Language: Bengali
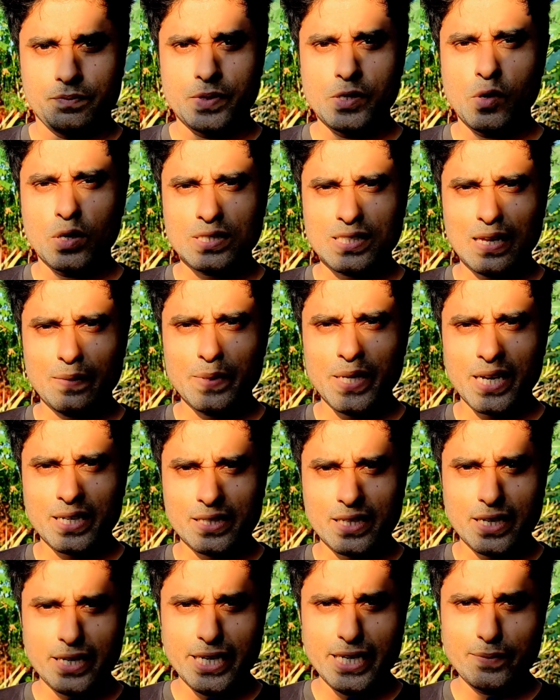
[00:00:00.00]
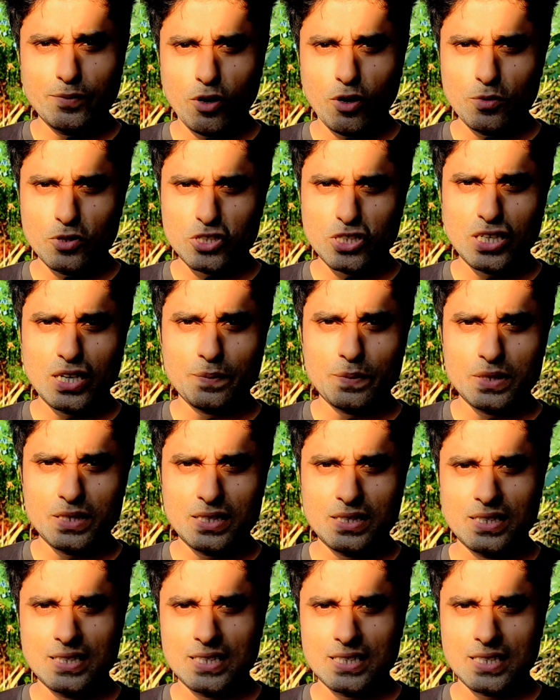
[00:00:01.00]
ভিওয়ার্স আমি একটা ইনফরমেশন
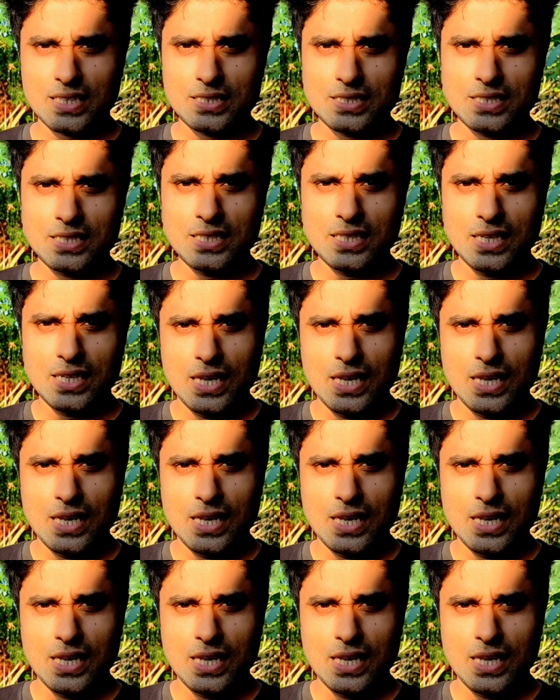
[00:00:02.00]
আপনাদের দিতে যাচ্ছি